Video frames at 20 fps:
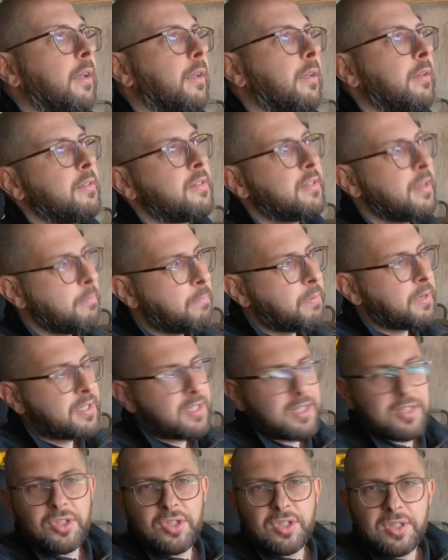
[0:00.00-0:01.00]
sempre
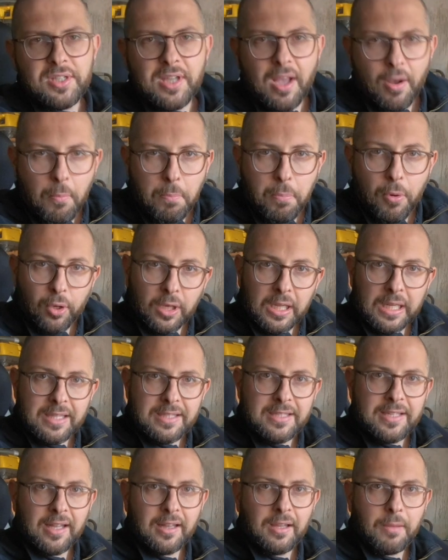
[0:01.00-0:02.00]
se ci si è un po'
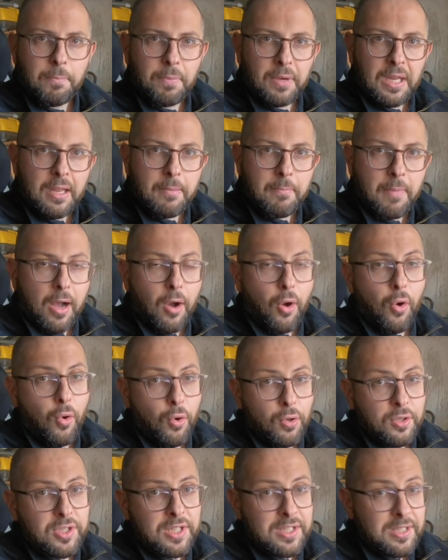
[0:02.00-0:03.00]
organizzati prima
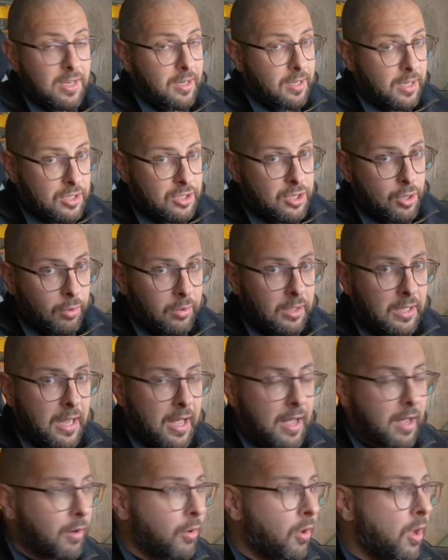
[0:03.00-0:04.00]
o se si riesce a
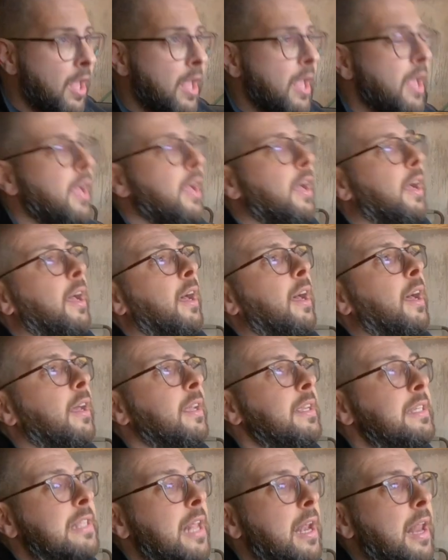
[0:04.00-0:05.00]
ordinarlo, eh,
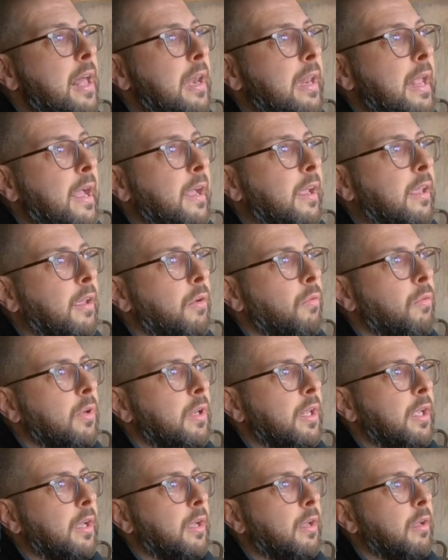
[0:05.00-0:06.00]
installare anche un,
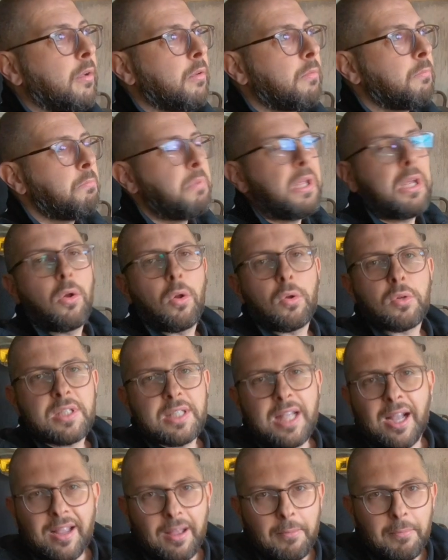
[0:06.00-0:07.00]
piccolo
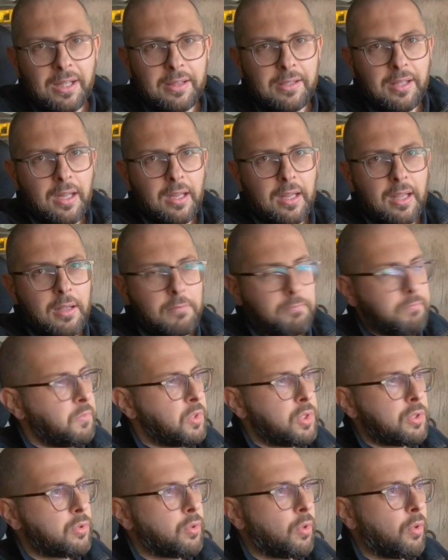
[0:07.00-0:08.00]
stacca batteria,
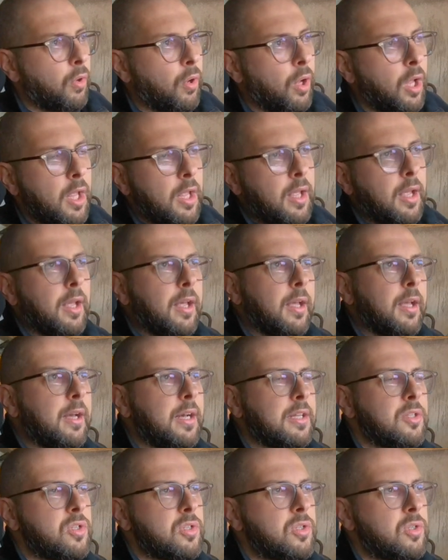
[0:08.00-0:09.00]
ci sono eh,
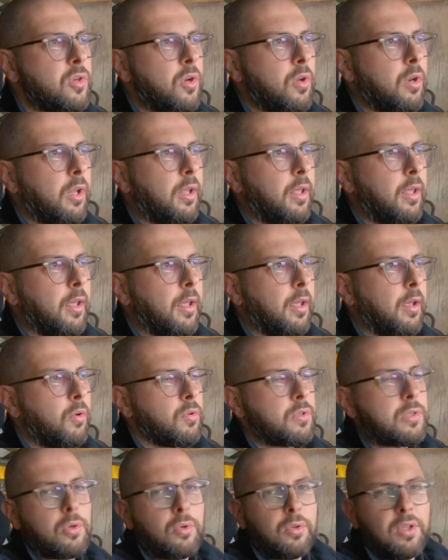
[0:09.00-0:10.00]
accessori che
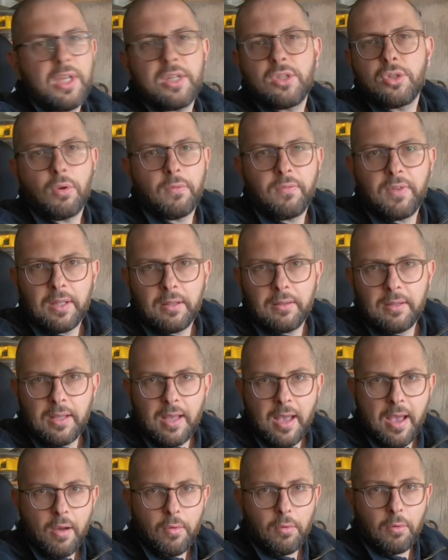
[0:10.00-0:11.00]
costano 10 o 20
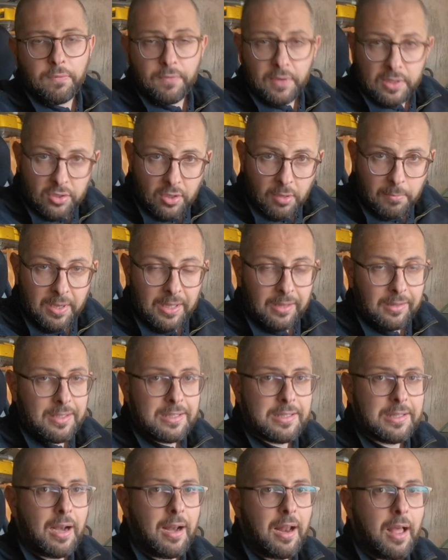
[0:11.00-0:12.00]
euro facilmente
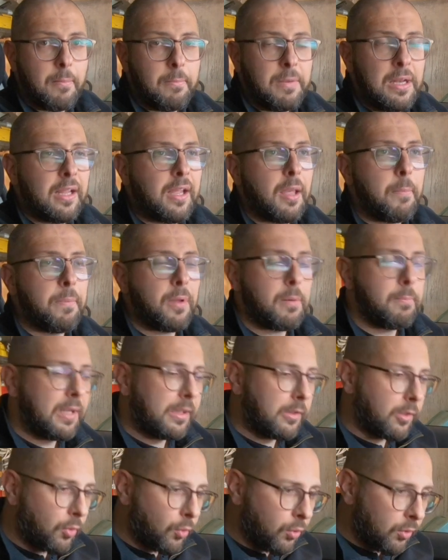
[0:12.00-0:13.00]
installabili che
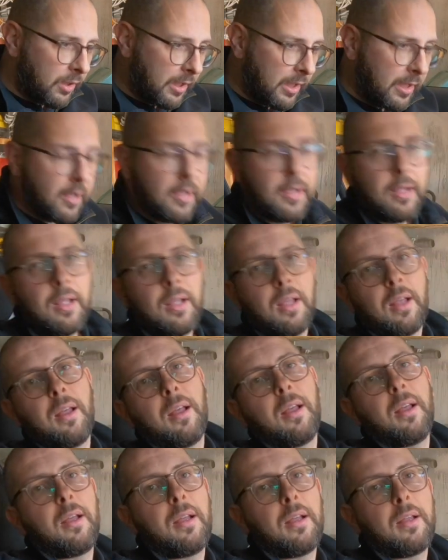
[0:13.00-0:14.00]
permettono di
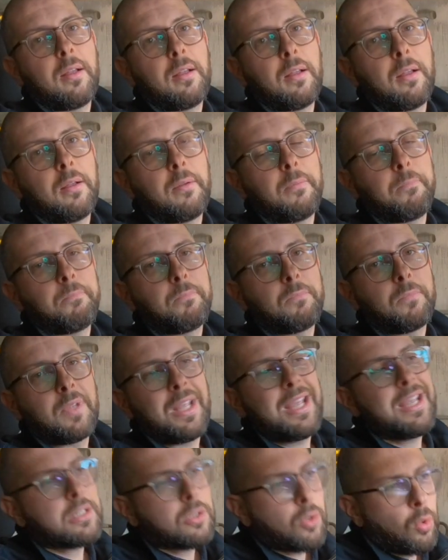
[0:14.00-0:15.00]
eh,
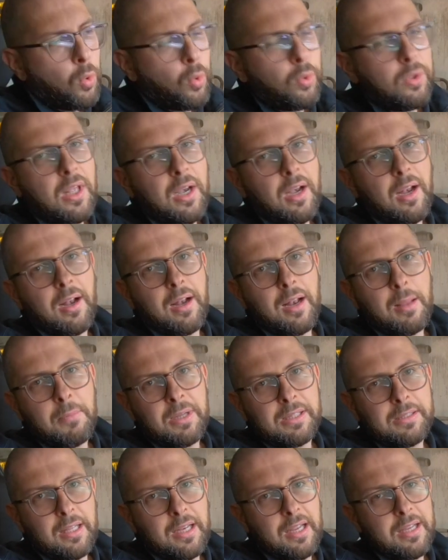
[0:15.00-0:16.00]
escludere la
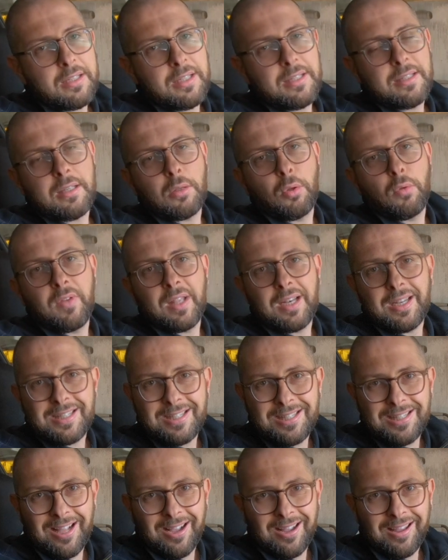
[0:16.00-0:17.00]
batteria senza dover
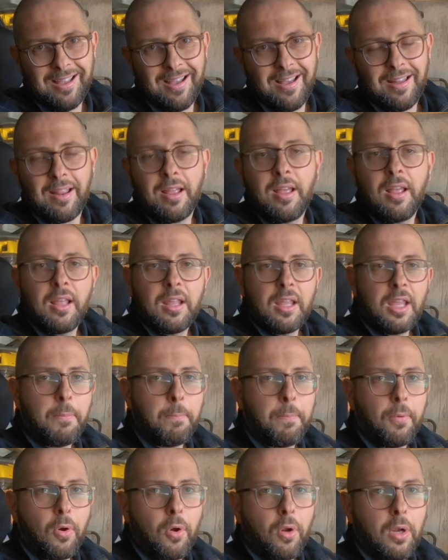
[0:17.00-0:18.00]
staccare i
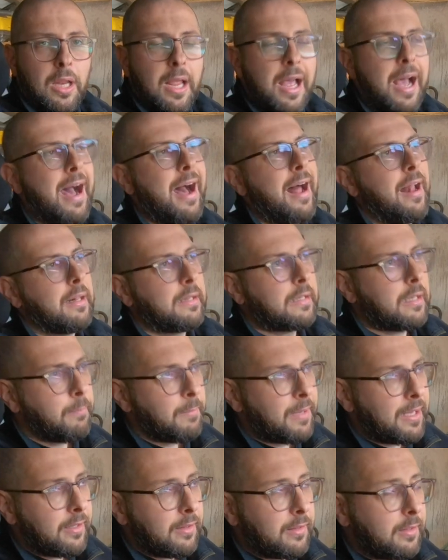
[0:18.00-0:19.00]
poli.
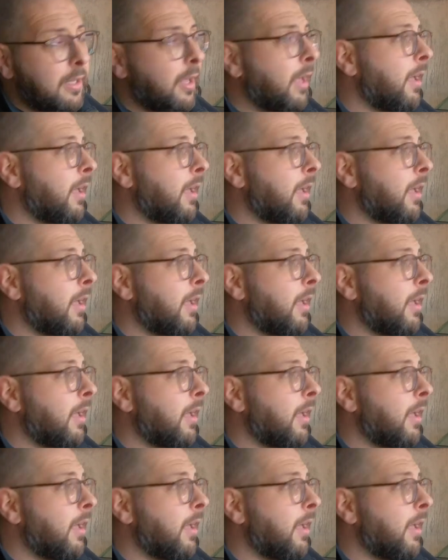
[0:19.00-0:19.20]
Altrimenti